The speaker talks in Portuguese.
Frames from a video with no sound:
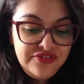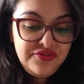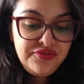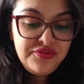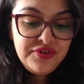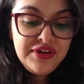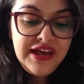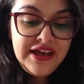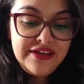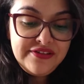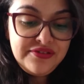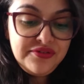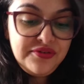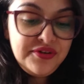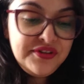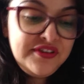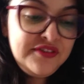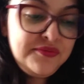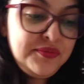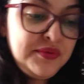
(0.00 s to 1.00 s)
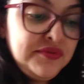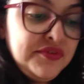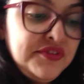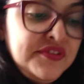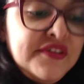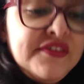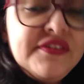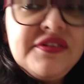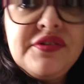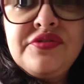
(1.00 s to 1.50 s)
Eu vou ler as notas para
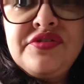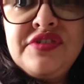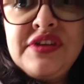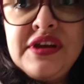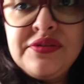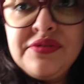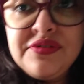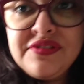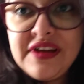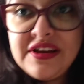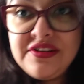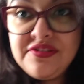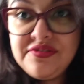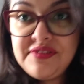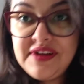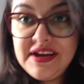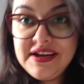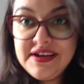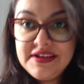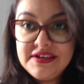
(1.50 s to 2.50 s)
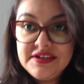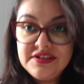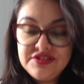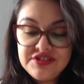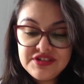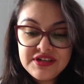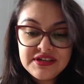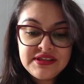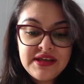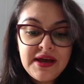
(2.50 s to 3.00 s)
vocês que eu tirei do site
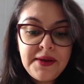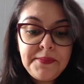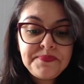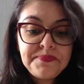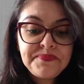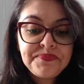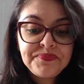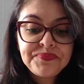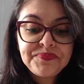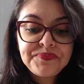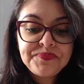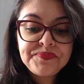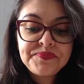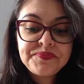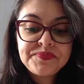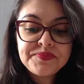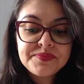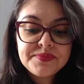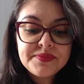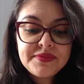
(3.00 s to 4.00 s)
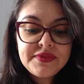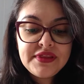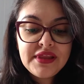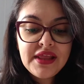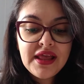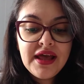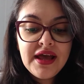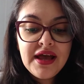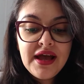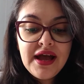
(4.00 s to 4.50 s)
Fragrântica, tá?
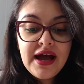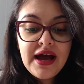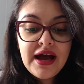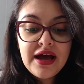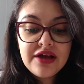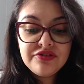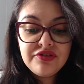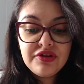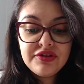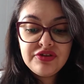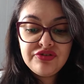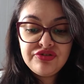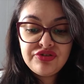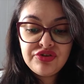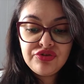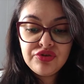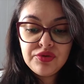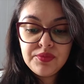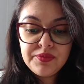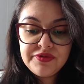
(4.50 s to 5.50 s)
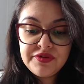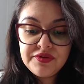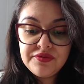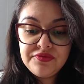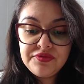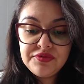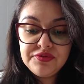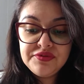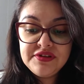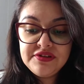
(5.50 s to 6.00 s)
As notas de topo são
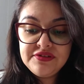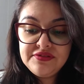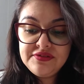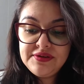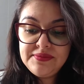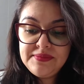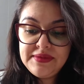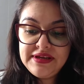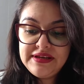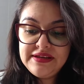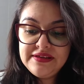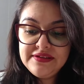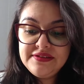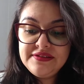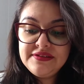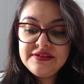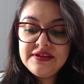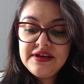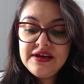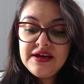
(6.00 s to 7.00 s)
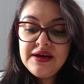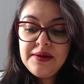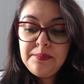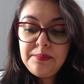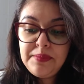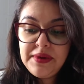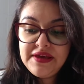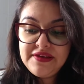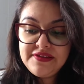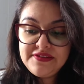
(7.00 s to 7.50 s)
frutas vermelhas,
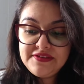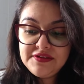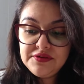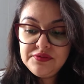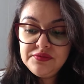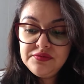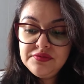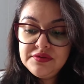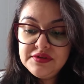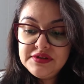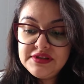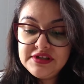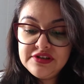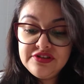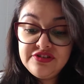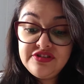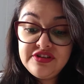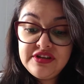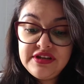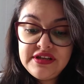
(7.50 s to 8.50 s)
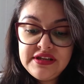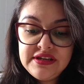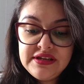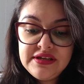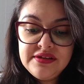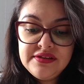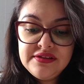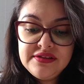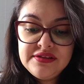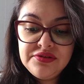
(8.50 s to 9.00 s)
pêssego,
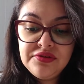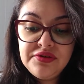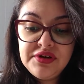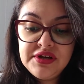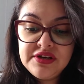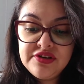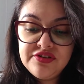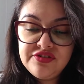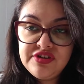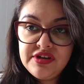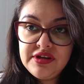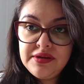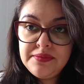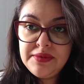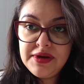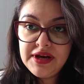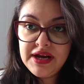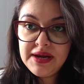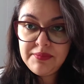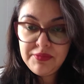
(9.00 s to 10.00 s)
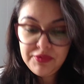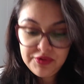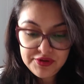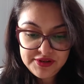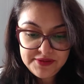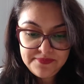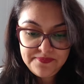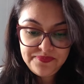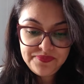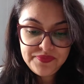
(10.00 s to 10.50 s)
tangerina, toranja e
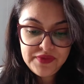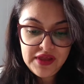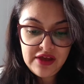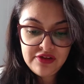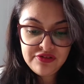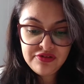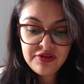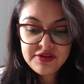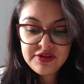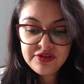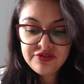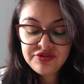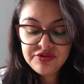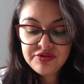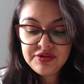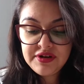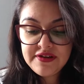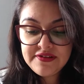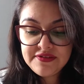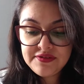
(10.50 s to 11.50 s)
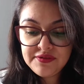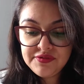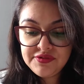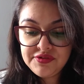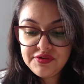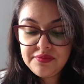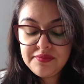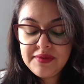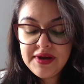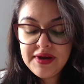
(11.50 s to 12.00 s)
bergamota. As notas de coração
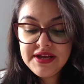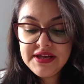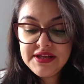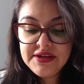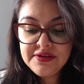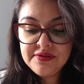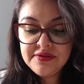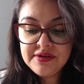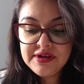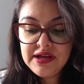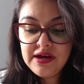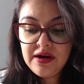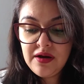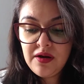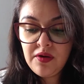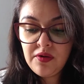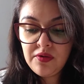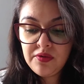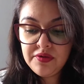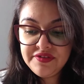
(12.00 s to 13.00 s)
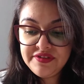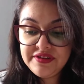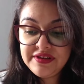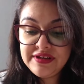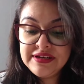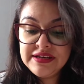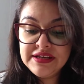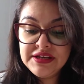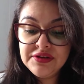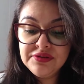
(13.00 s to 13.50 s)
são magnólia, rosa,
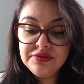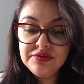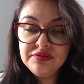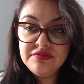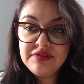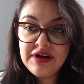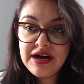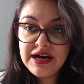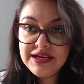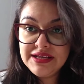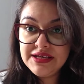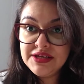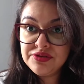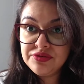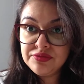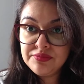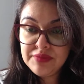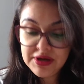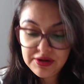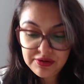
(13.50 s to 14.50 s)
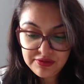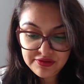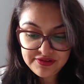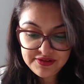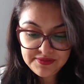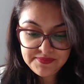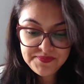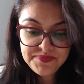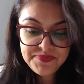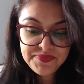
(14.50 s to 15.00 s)
lírio do vale e
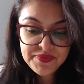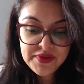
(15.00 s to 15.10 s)
tuberosa.